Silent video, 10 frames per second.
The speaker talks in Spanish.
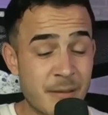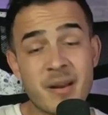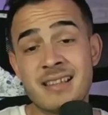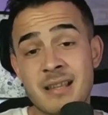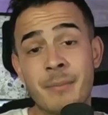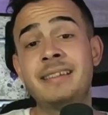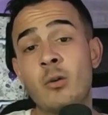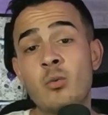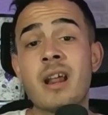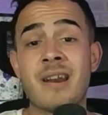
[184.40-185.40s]
a ser precisamente
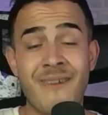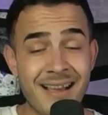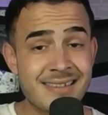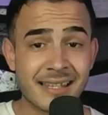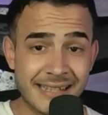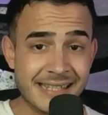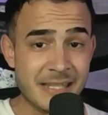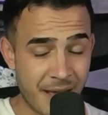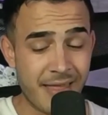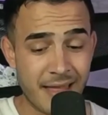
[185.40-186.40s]
en una revancha
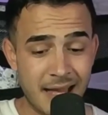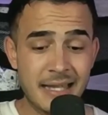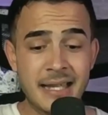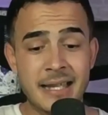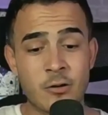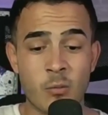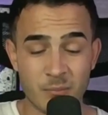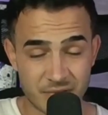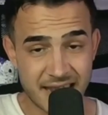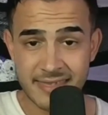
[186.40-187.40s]
anticipada
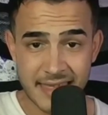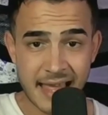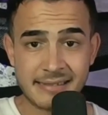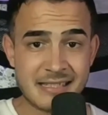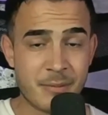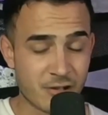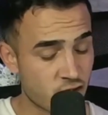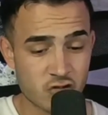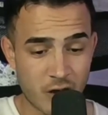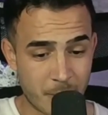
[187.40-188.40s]
con 10 días de
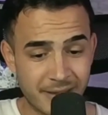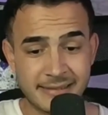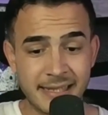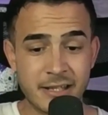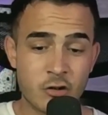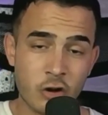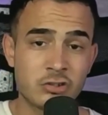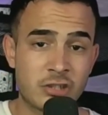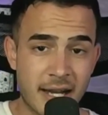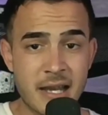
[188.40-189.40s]
anticipación solamente
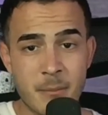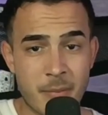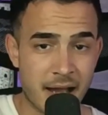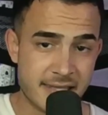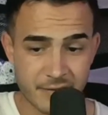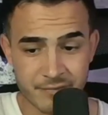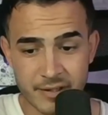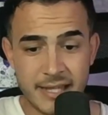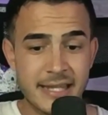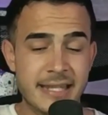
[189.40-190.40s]
contra Islam Makachev.
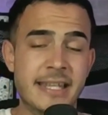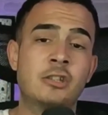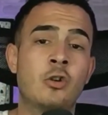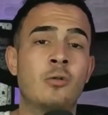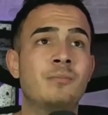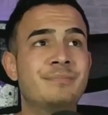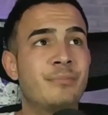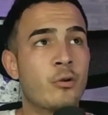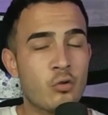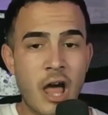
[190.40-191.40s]
Y esto,
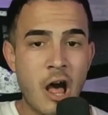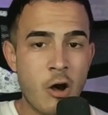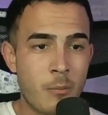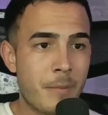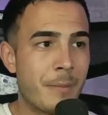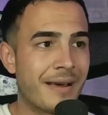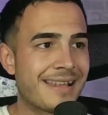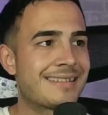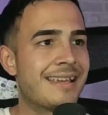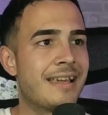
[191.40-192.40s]
por un lado, me
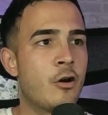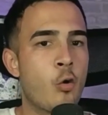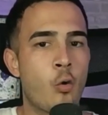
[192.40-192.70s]
parece